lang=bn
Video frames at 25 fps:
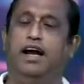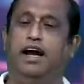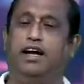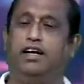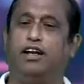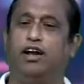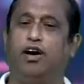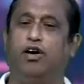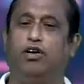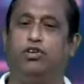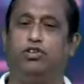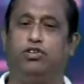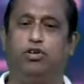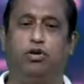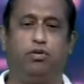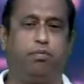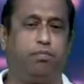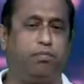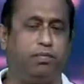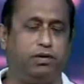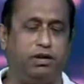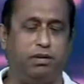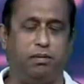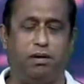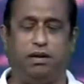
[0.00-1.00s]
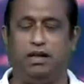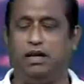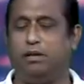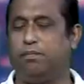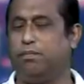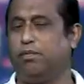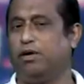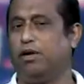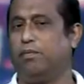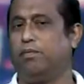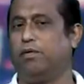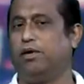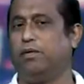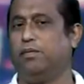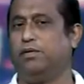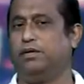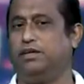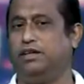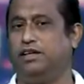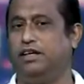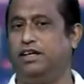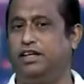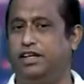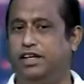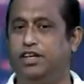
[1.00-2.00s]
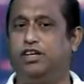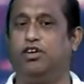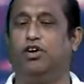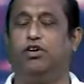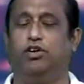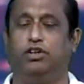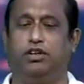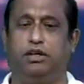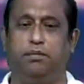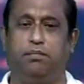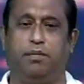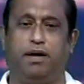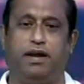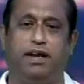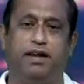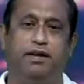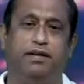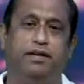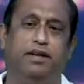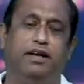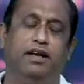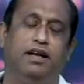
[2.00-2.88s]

এটা হয়তো প্রতিবাদের পর পরবর্তীতে ঠিকও হতে পারে